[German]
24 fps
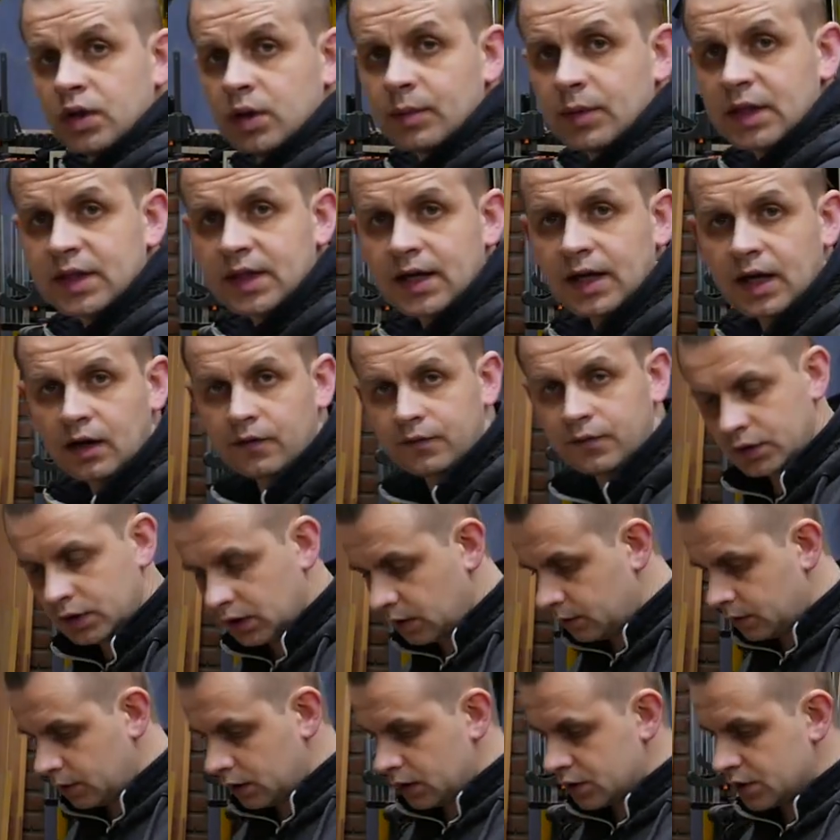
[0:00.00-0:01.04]
das Material für
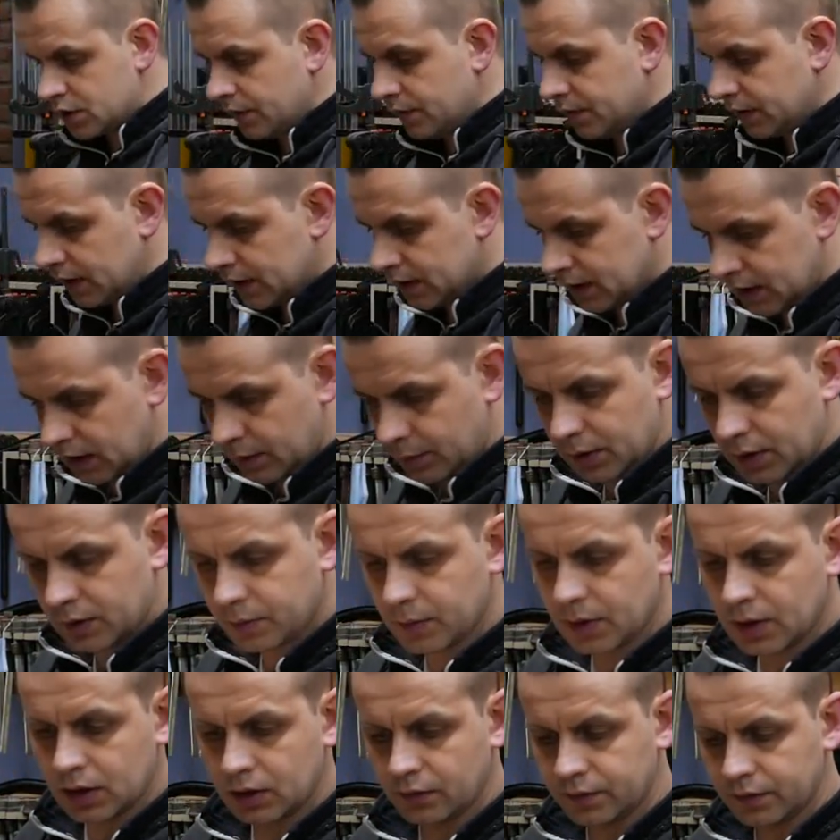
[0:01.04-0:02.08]
die Stifthalter habe ich
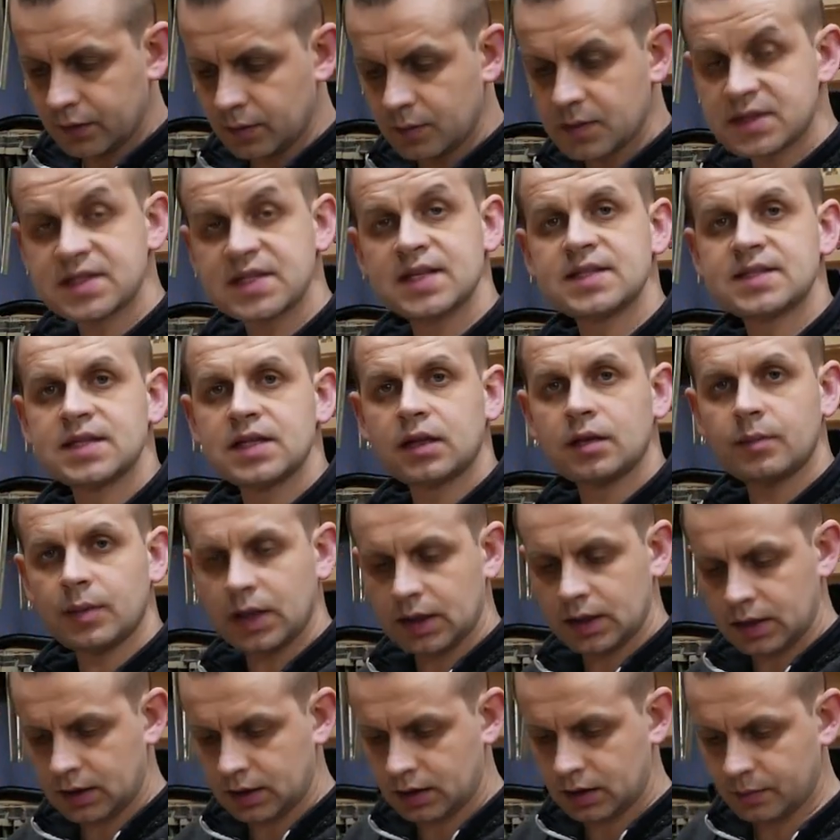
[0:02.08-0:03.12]
mir auf dem 10
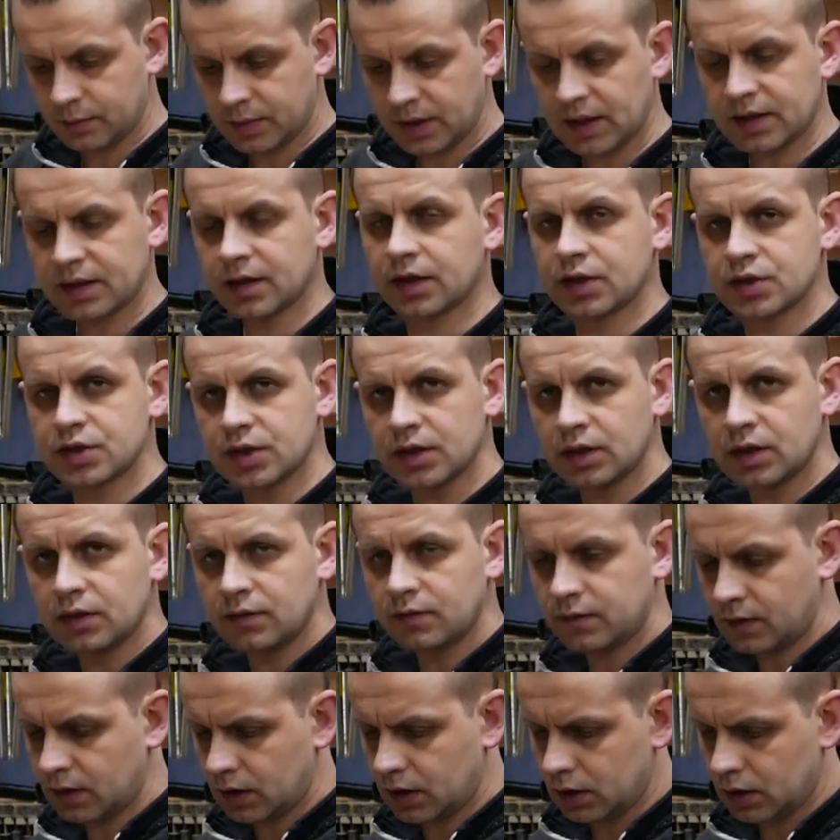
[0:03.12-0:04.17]
cm Breite
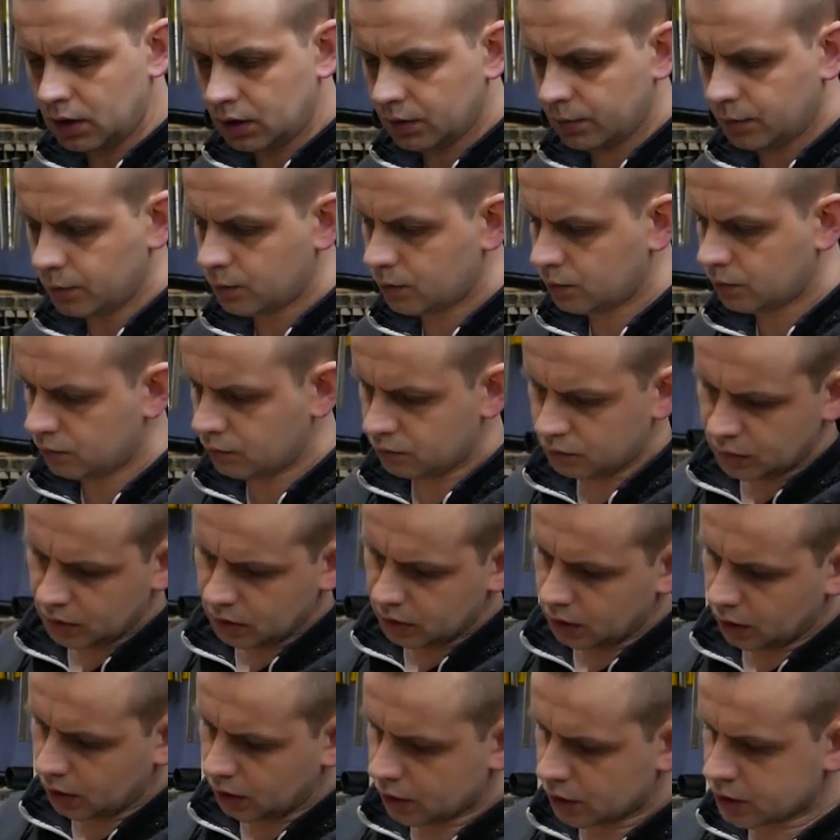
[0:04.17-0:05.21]
geschnitten, weil ich
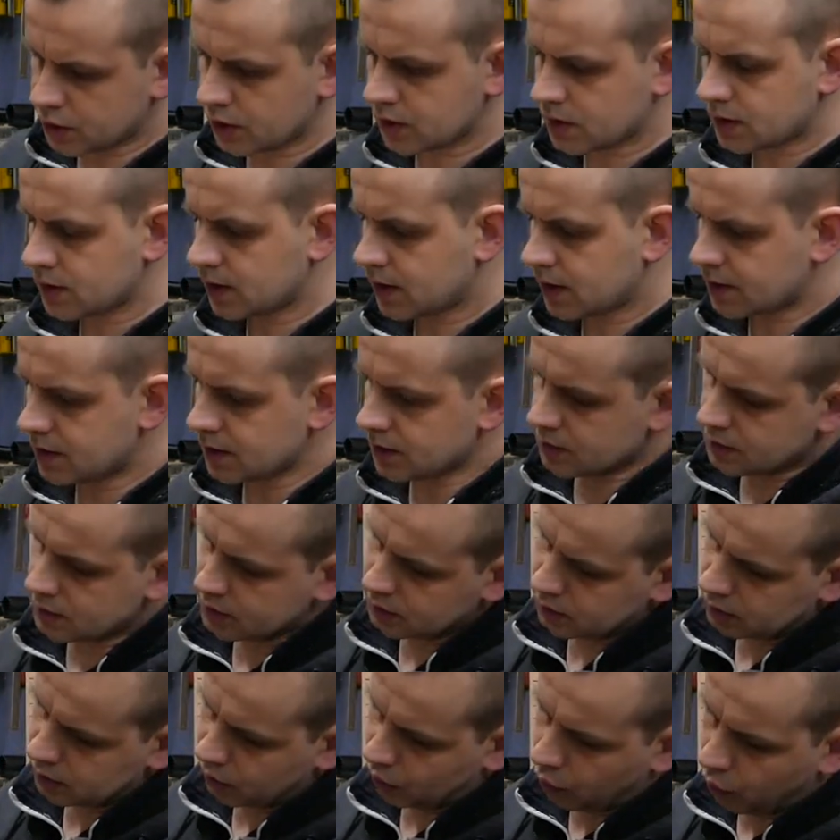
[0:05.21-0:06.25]
ich schätze, das ist
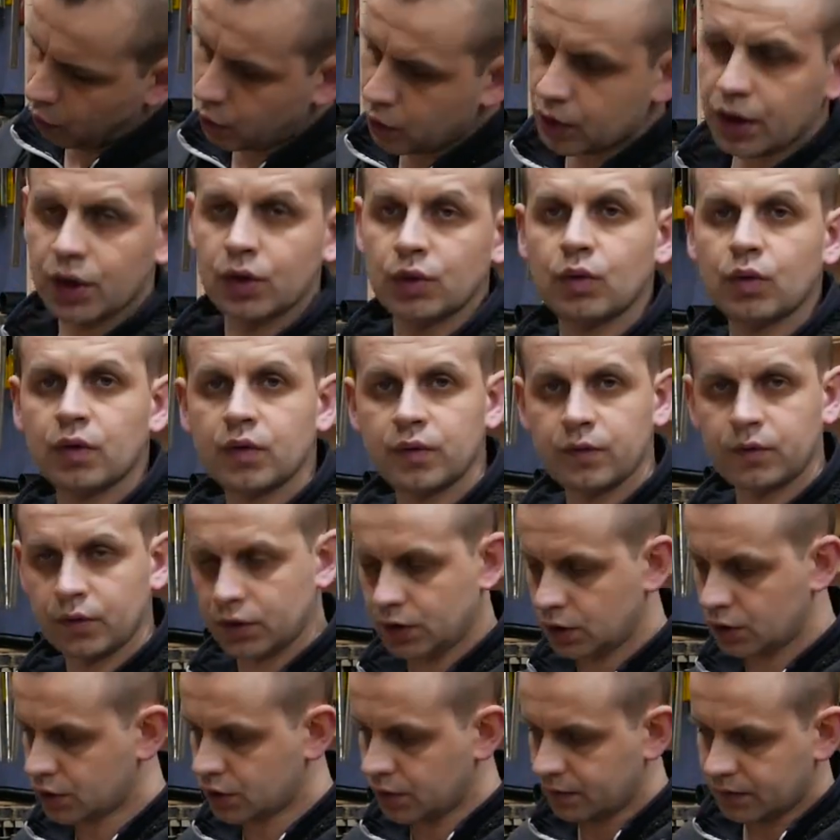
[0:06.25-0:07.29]
äh, hoch genug, wo
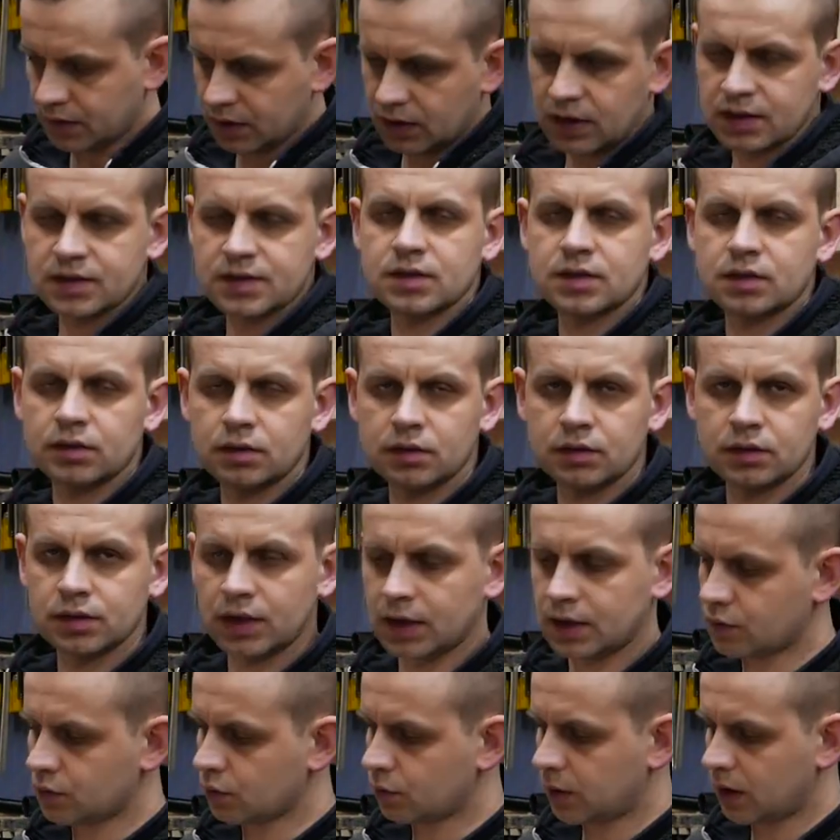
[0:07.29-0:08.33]
die Stifte das äh,
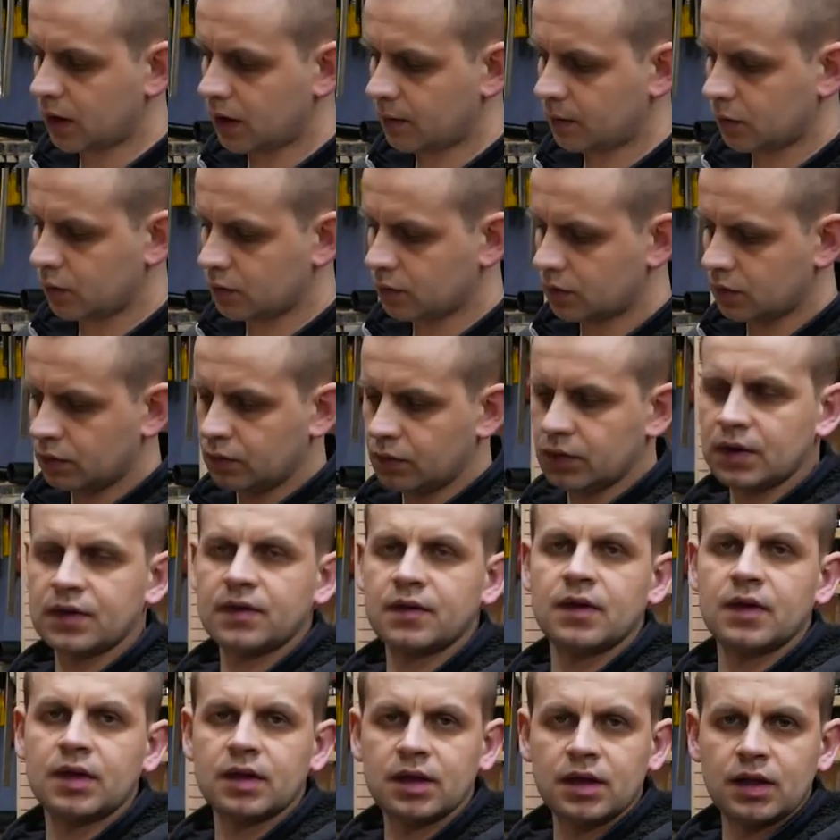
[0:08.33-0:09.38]
dran zu bleiben und
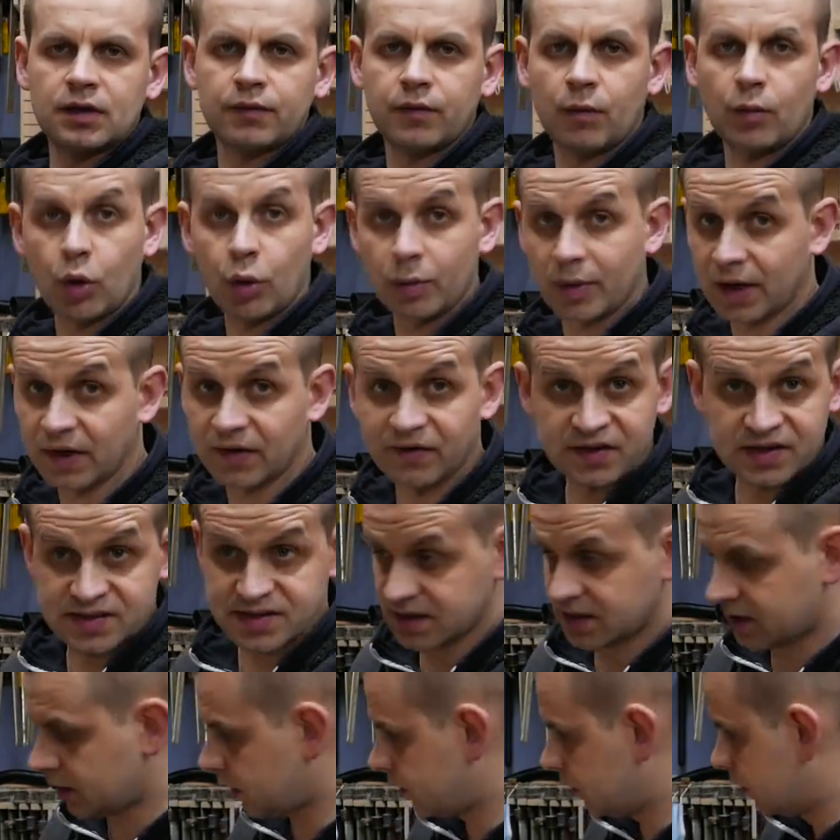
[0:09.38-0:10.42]
dass ich die von oben
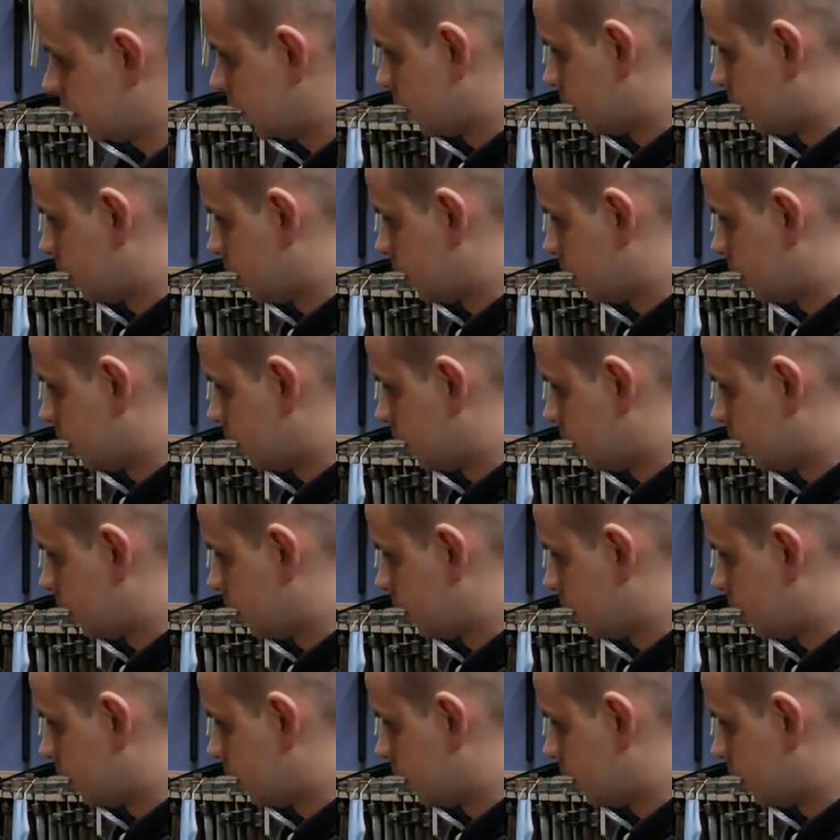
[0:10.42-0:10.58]
anfassen kann.